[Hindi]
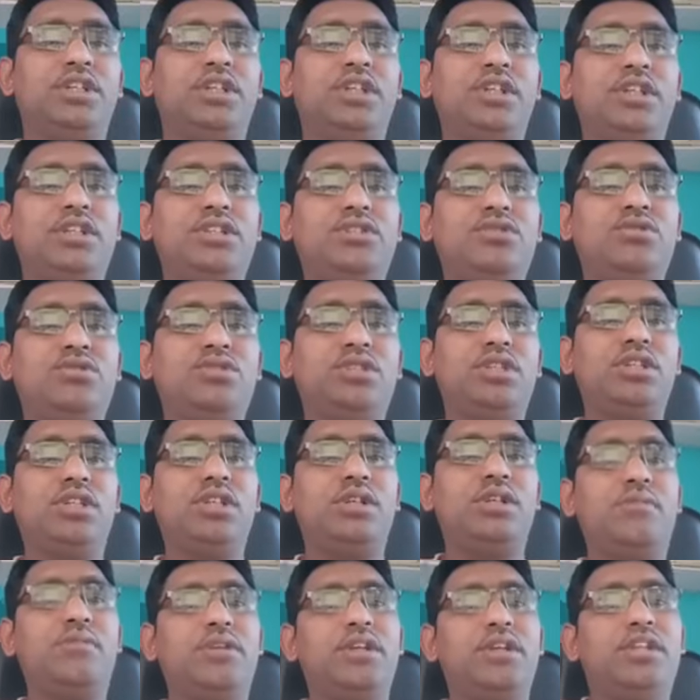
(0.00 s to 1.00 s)
नेक्स्ट क्वेश्चन
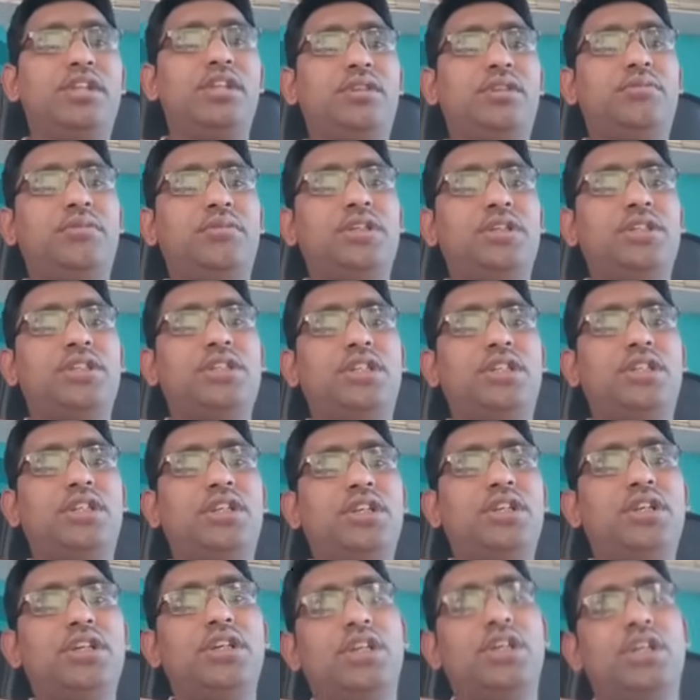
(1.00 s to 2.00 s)
निम्नलिखित में से
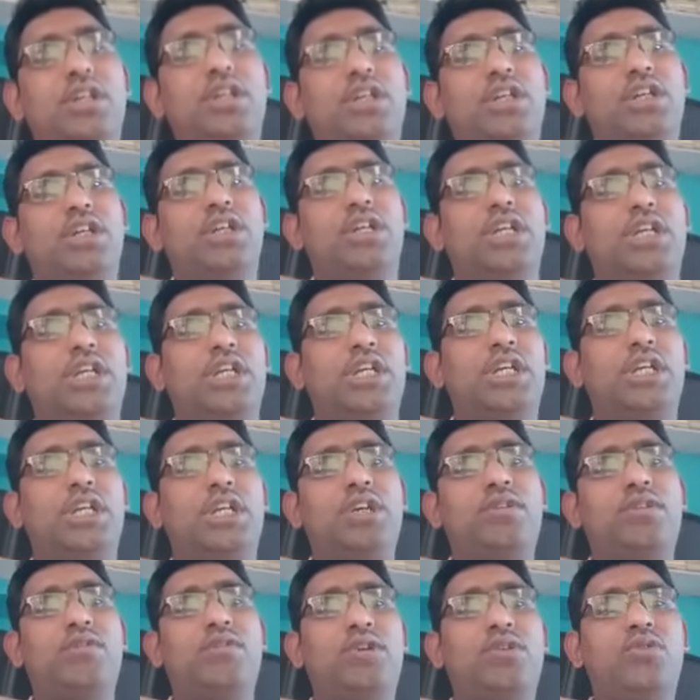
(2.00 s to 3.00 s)

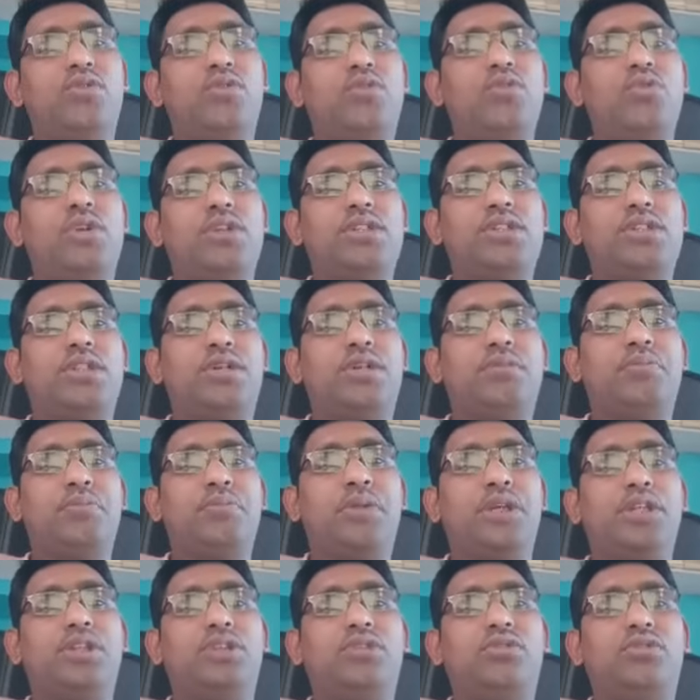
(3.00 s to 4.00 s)
किन वनों को अक्सर
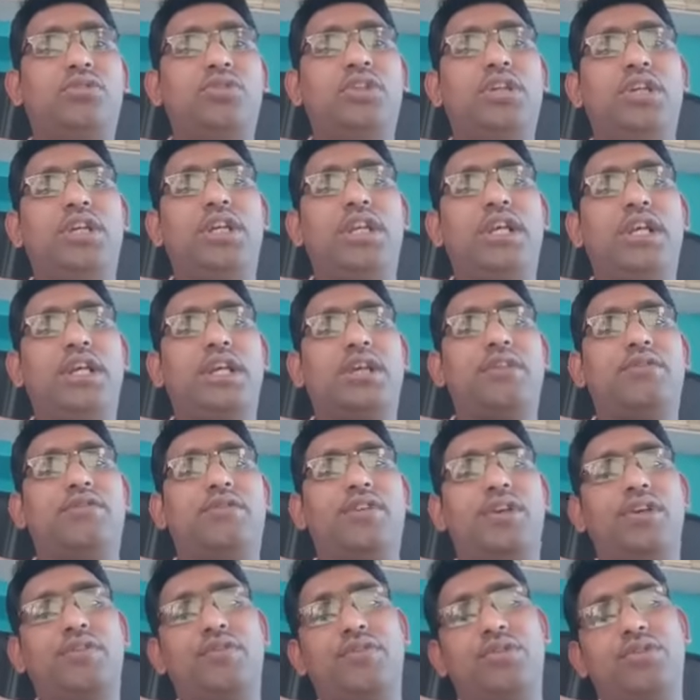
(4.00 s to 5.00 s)
पृथ्वी ग्रह के
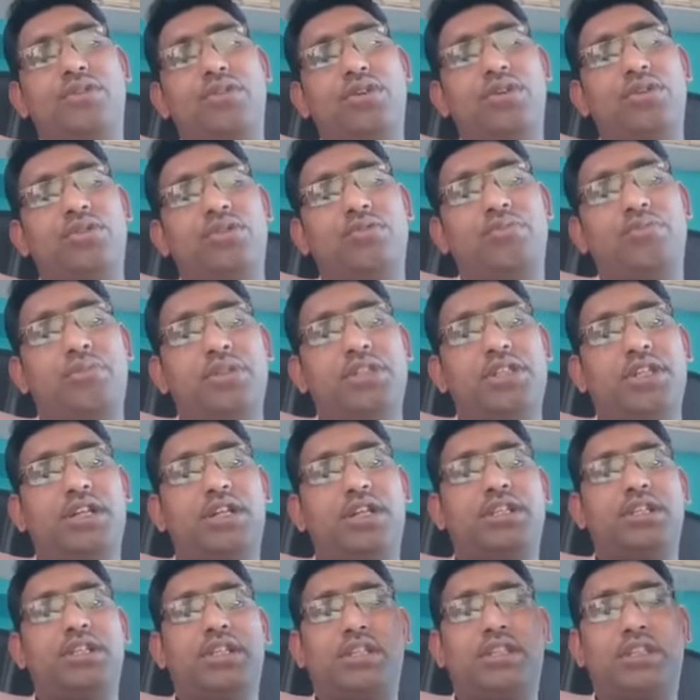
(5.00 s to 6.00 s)
फेफड़ों के रूप में
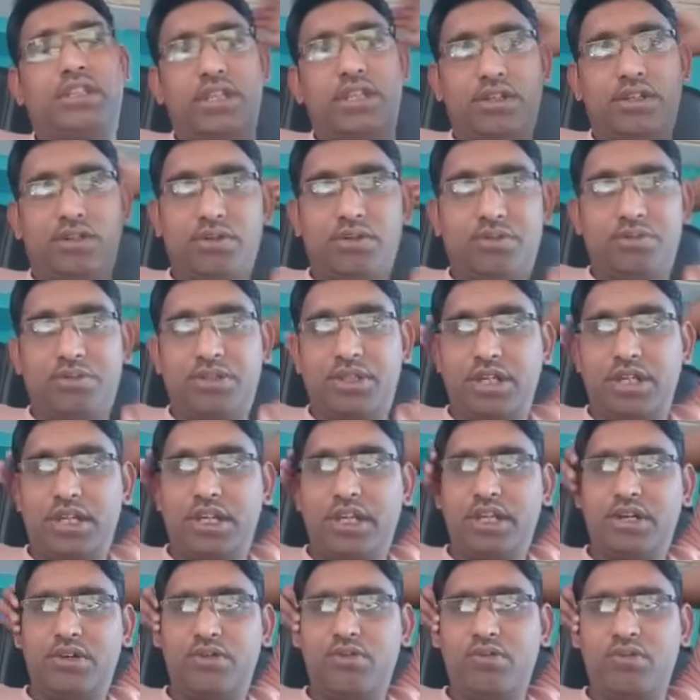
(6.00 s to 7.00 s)
जाना जाता है ऑप्शन ए
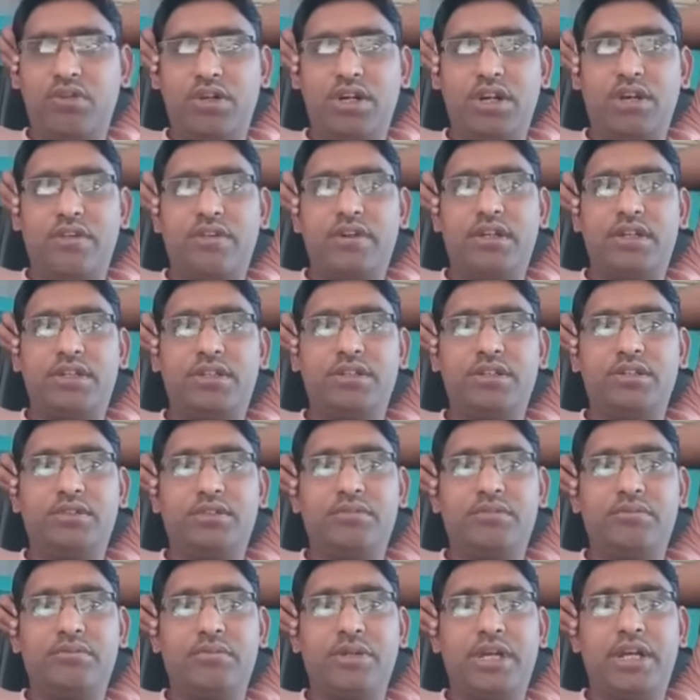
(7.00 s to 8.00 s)
है टुंड्रा वन
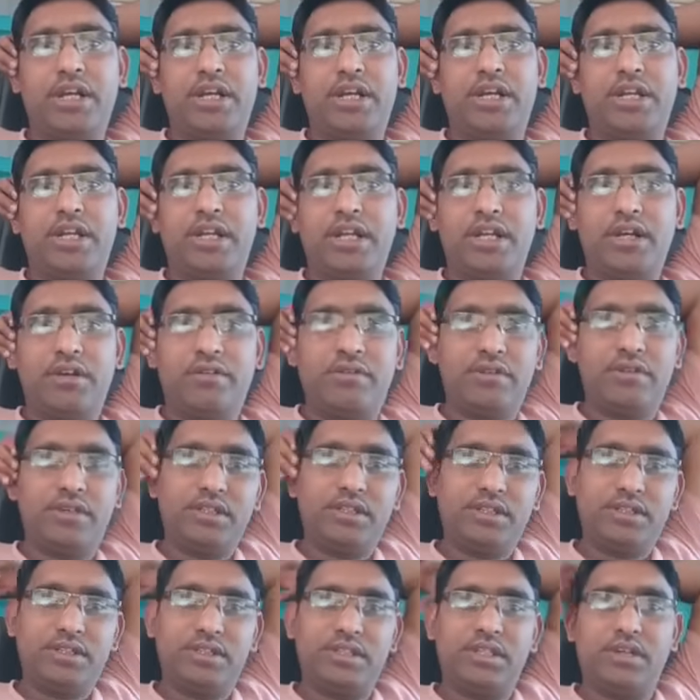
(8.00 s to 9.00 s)
बै टेगा वन
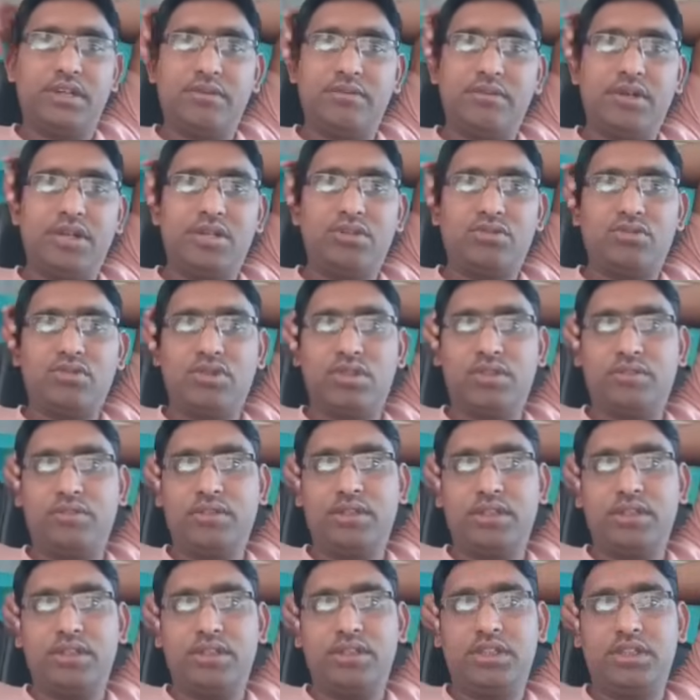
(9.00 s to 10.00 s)
छः मानसूनी
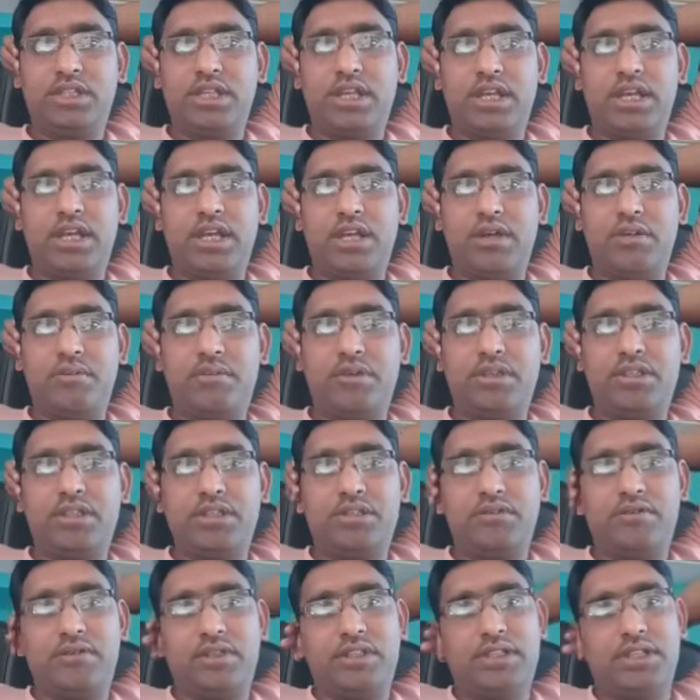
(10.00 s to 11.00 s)
वन दह
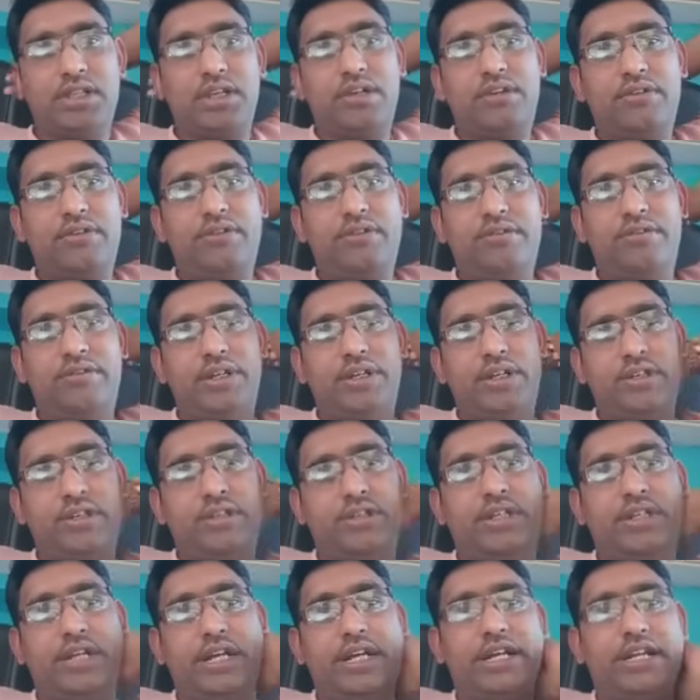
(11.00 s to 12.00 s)
अमेजन वर्षा वन
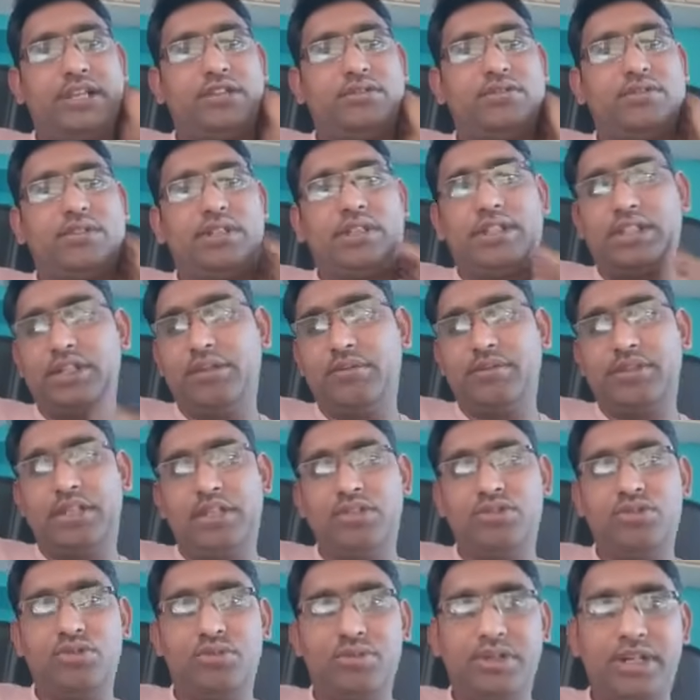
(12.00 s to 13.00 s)
राइट आंसर करके
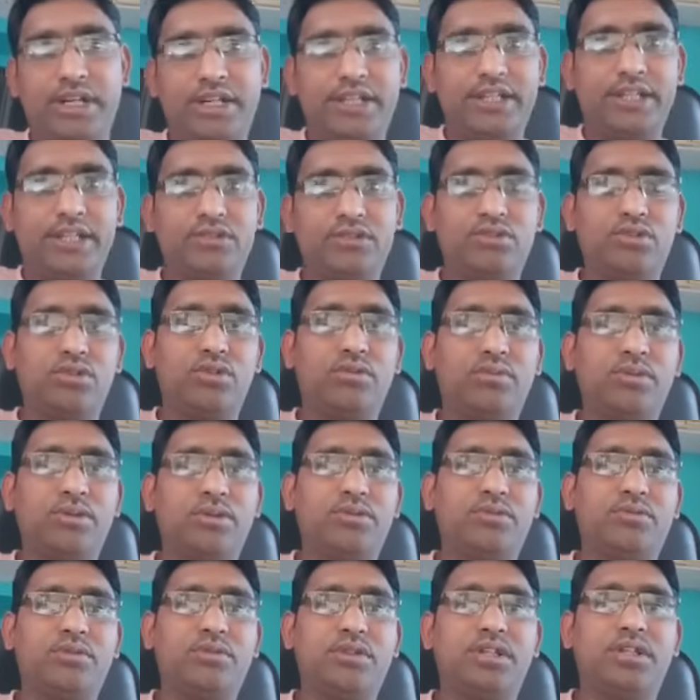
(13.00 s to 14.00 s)
बताएं जो भी राइट आंसर कमेंट
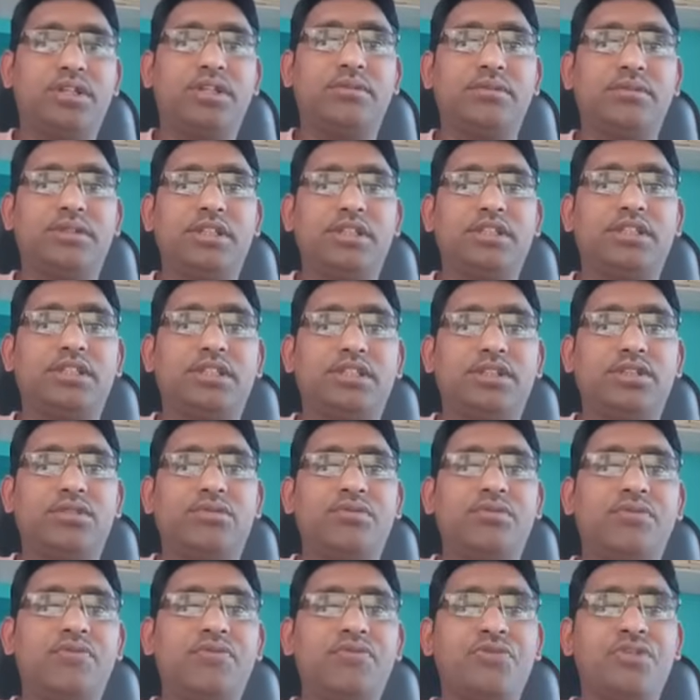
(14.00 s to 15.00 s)
बॉक्स में करके बता सकते
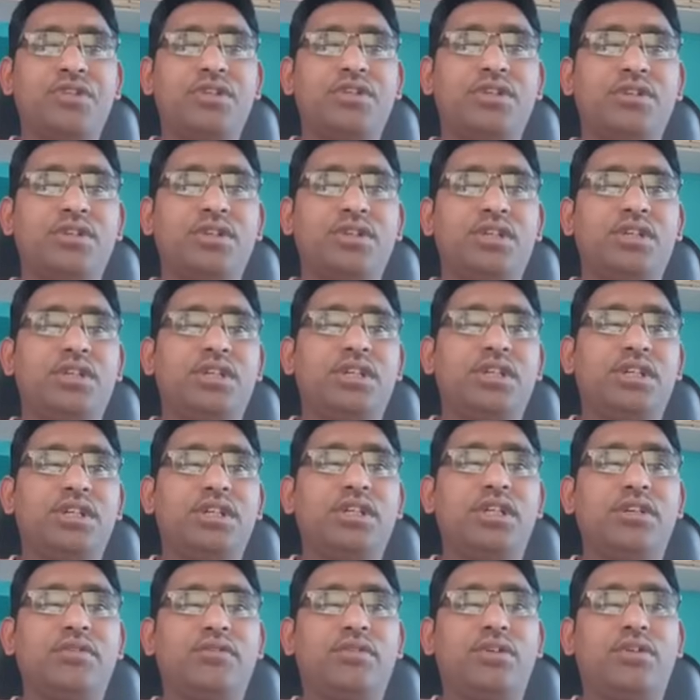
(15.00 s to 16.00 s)
हो
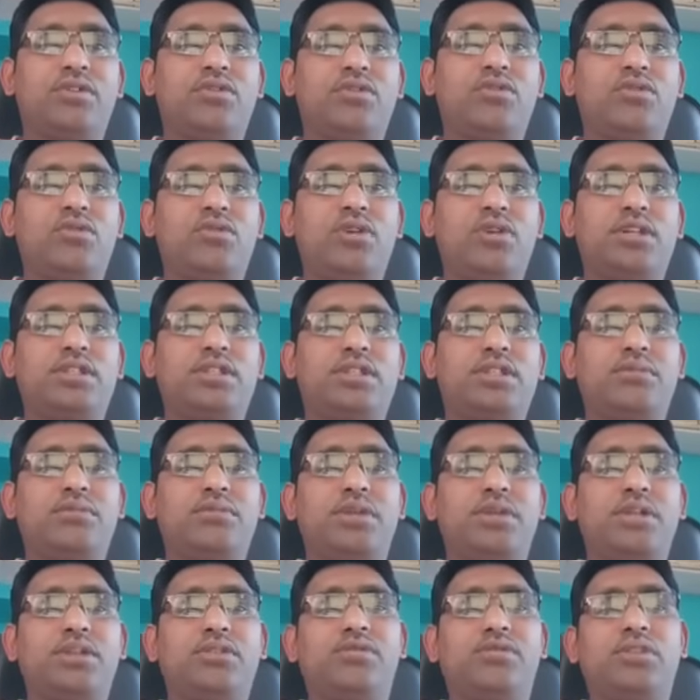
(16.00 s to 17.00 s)
किन वनों को अक्सर
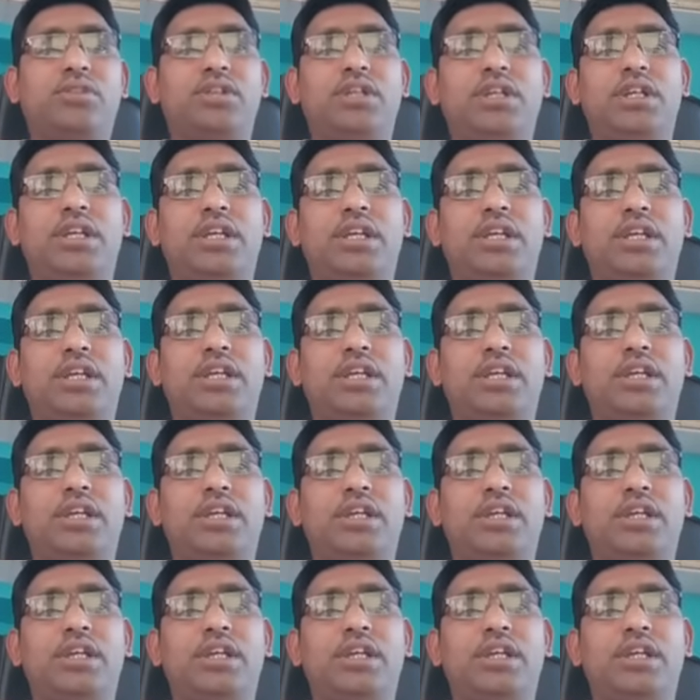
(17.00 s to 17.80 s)
पृथ्वी ग्रह के